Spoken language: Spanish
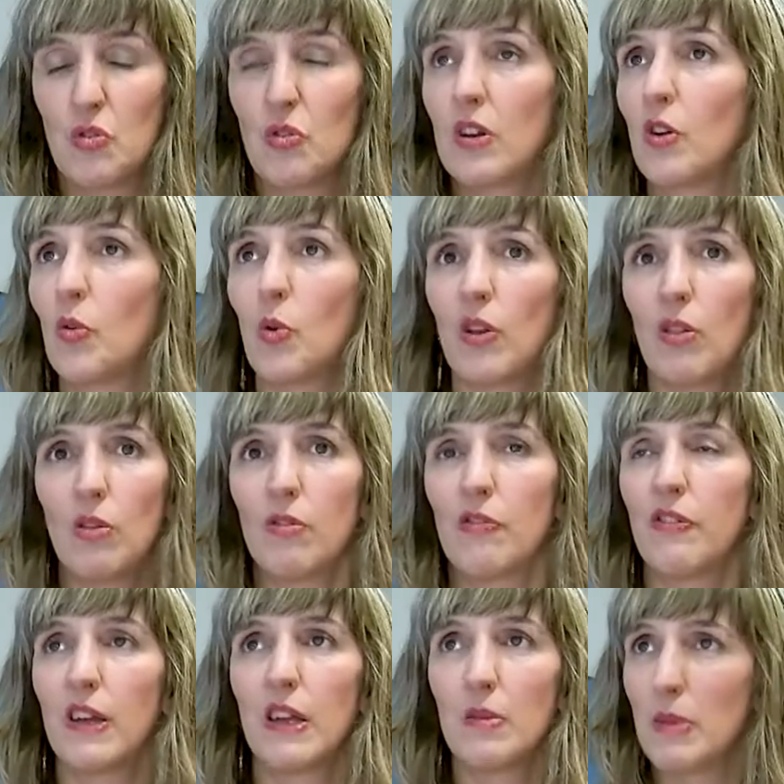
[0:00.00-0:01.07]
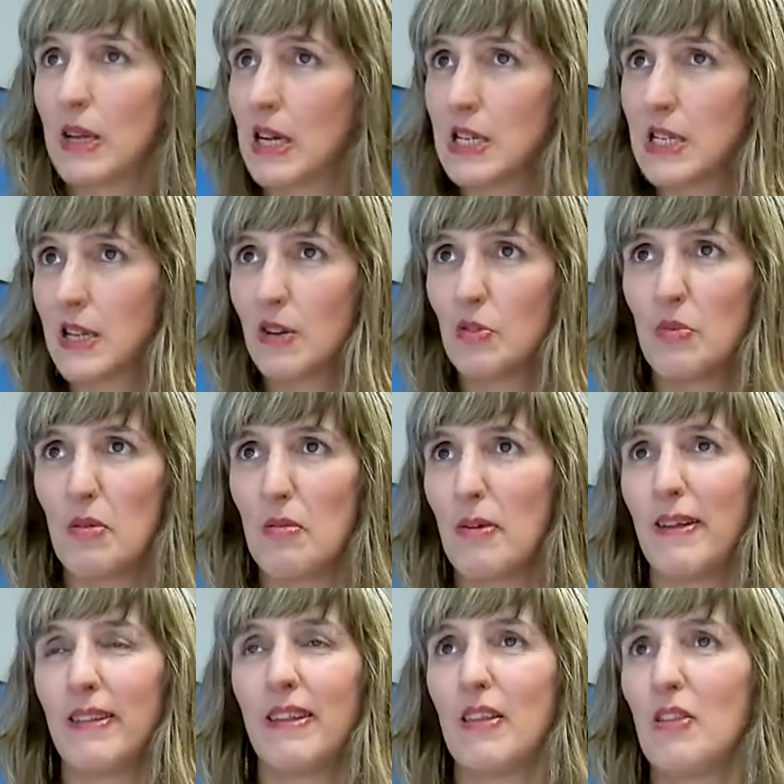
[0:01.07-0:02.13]
no recuerdo fe en mi casa, no me
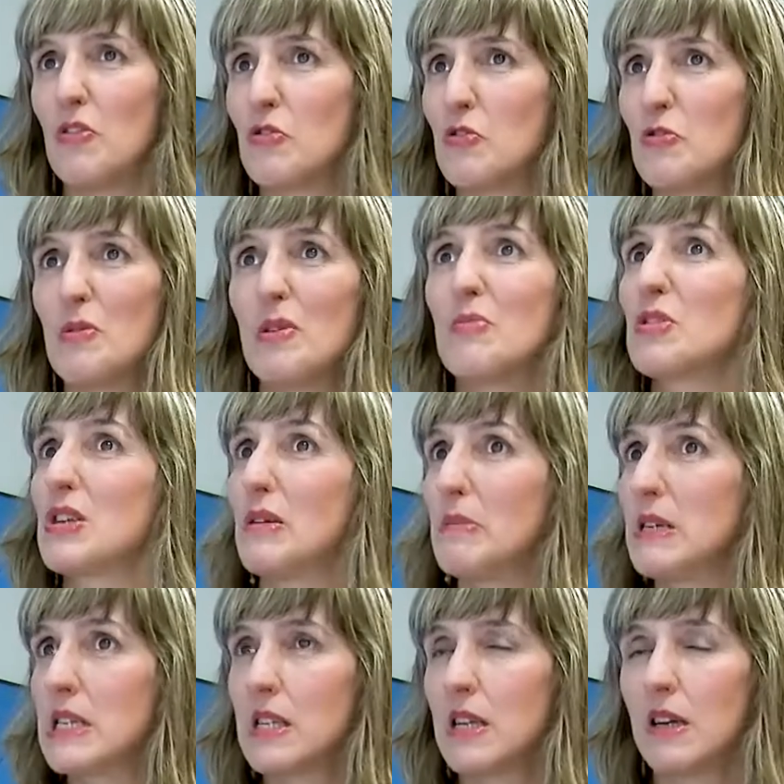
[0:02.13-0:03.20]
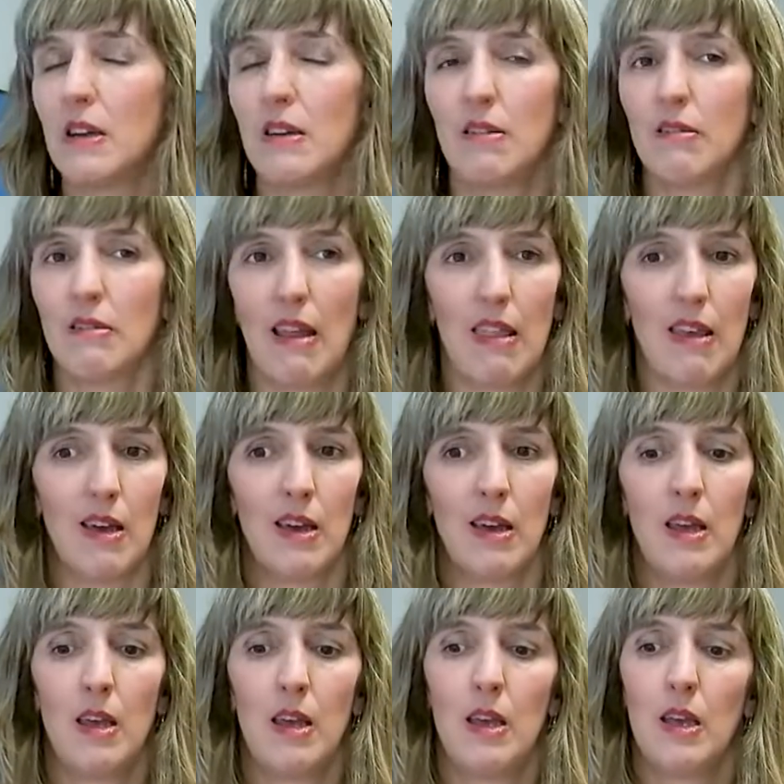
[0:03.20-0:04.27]
hablaban de Dios, no íbamos a misa, nada.
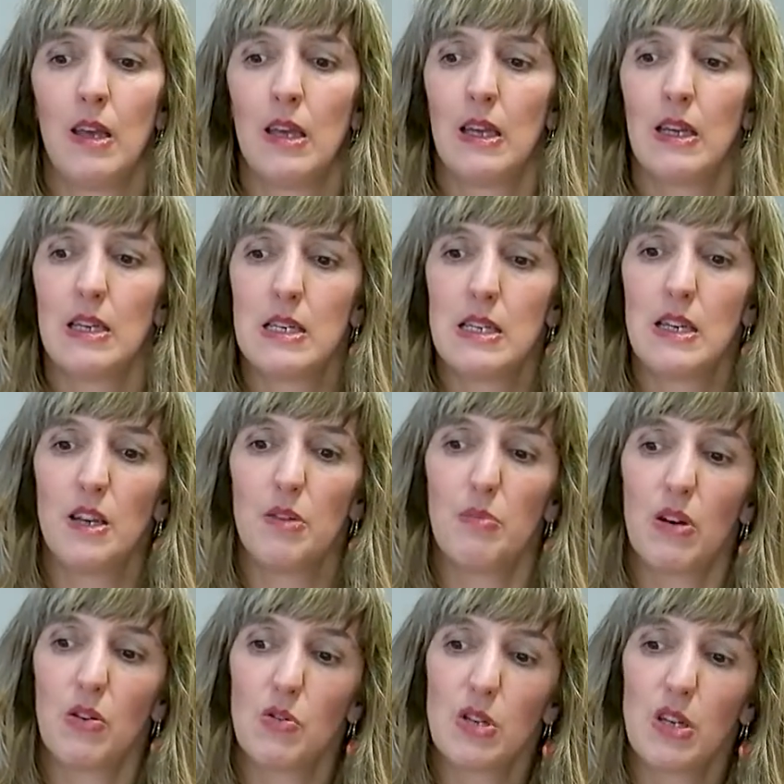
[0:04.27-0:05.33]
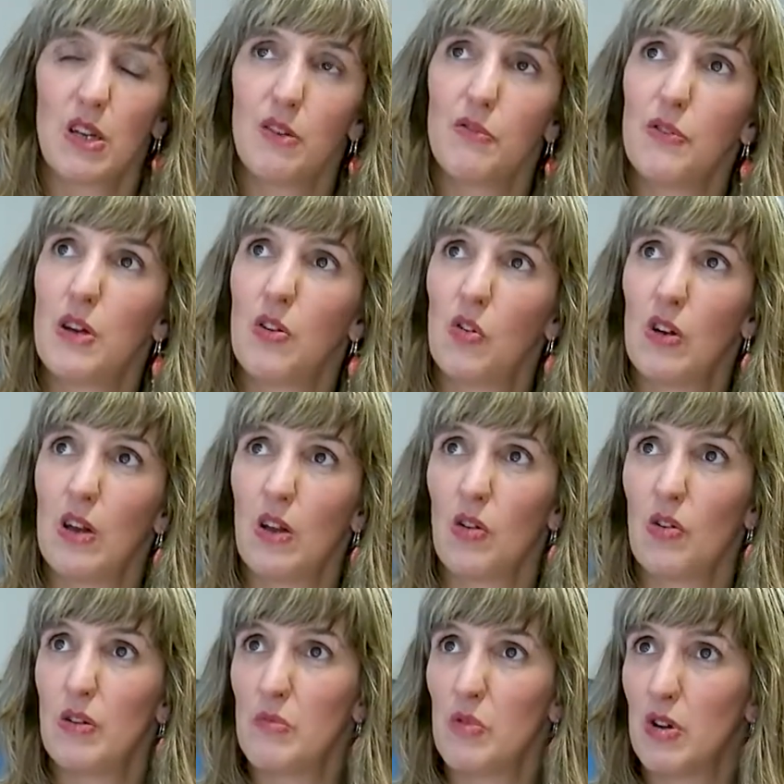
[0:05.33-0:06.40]
Eh, sin embargo, sí que fui a un
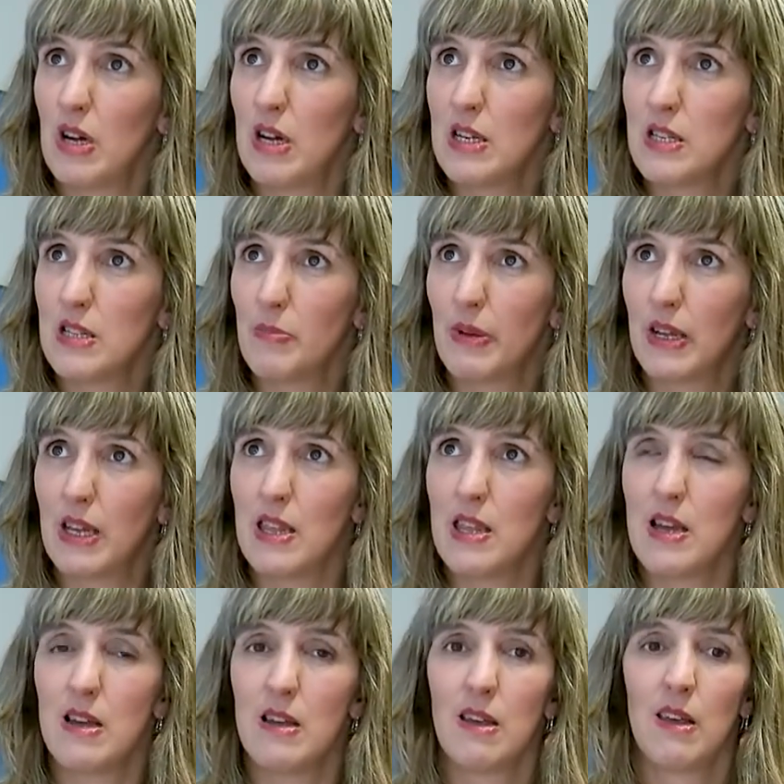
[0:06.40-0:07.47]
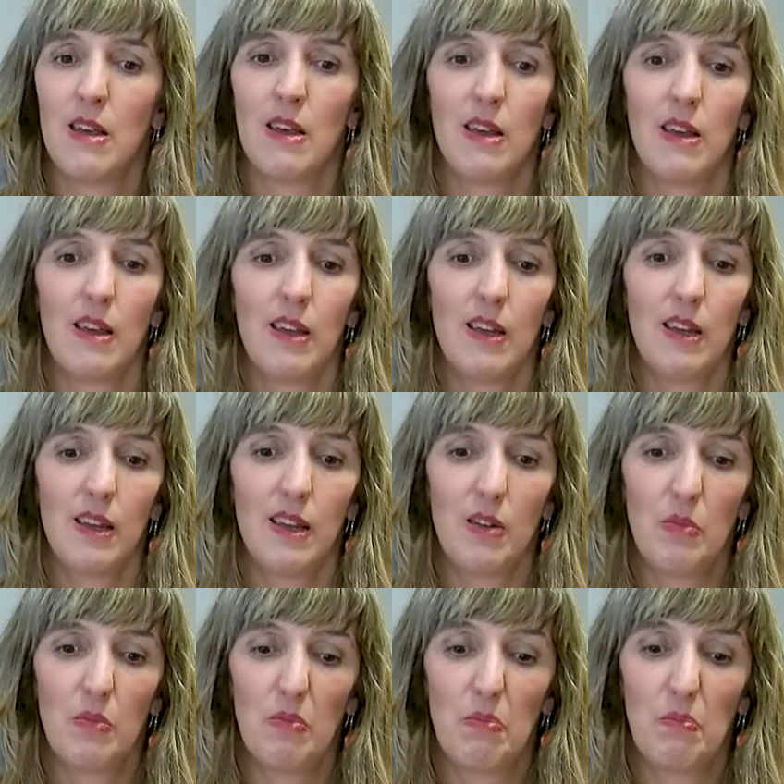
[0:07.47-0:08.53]
colegio de monjas de pequeña,
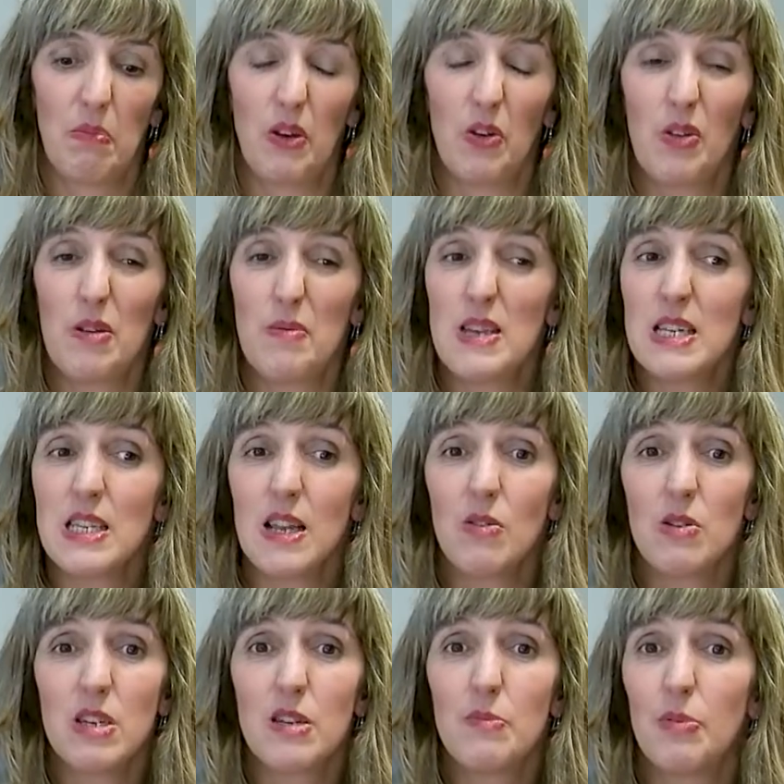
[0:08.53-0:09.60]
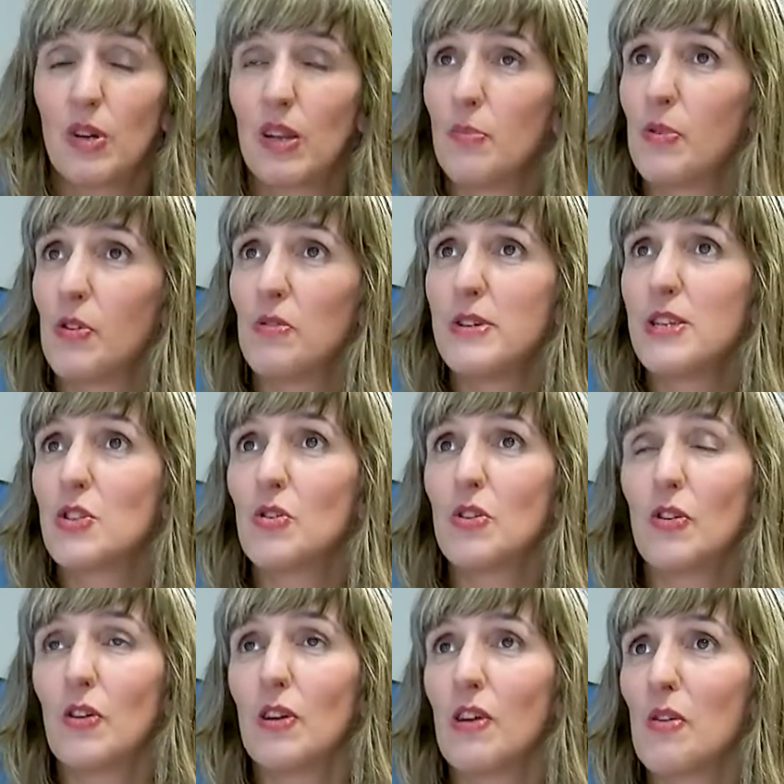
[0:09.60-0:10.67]
eh, pero debía ser algo así porque por lo
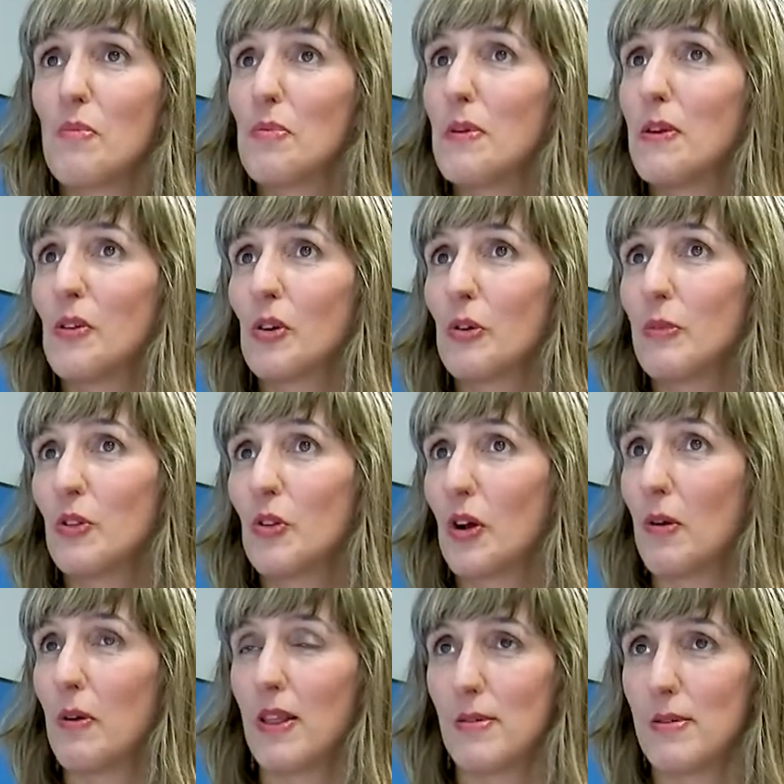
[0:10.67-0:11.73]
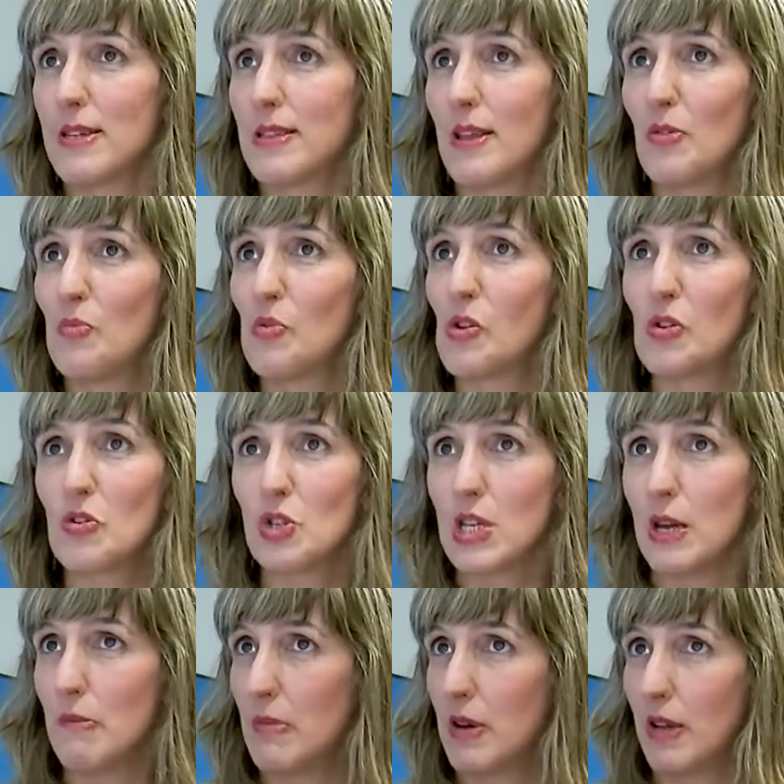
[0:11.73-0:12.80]
visto el colegio público que me tocaba debía estar un poco
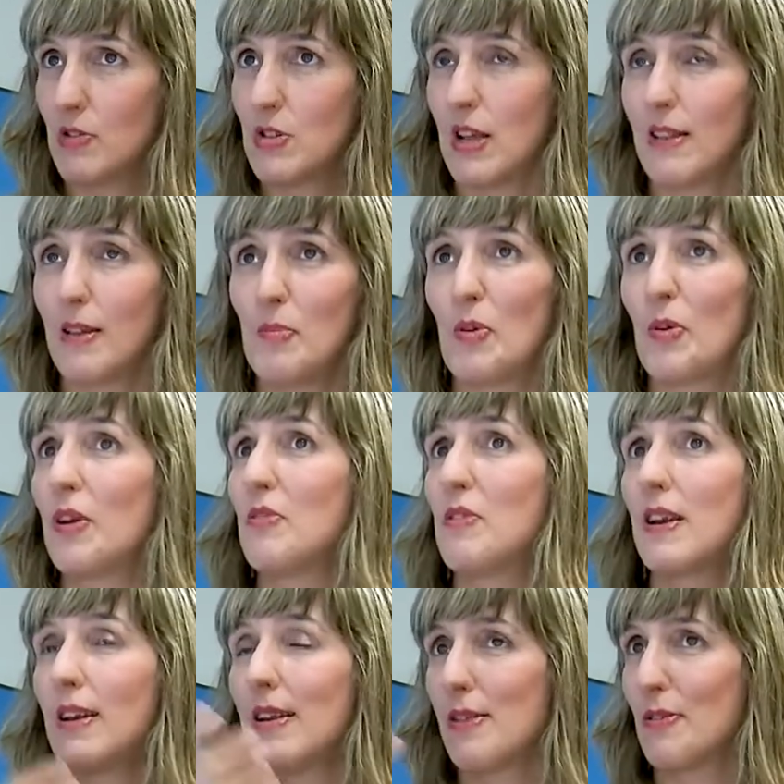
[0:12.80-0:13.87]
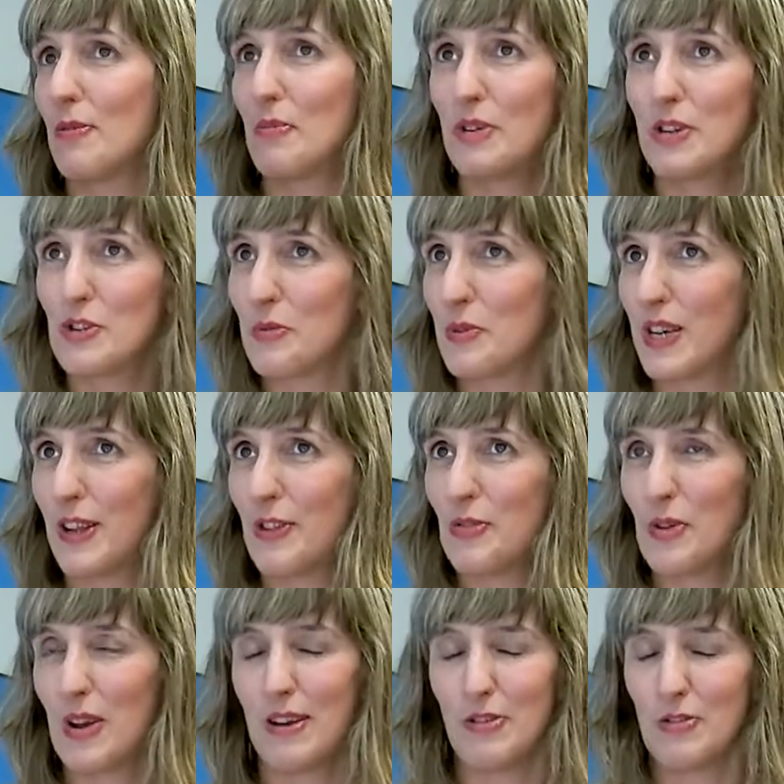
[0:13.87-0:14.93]
cochambre, o sea, tampoco era una razón muy
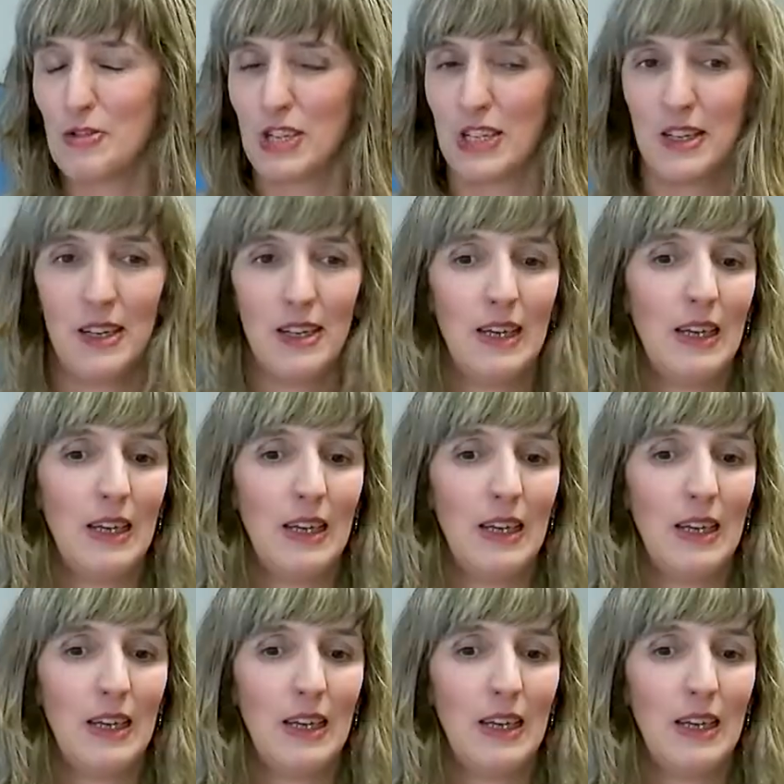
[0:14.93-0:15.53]
sobrenatural, no sé.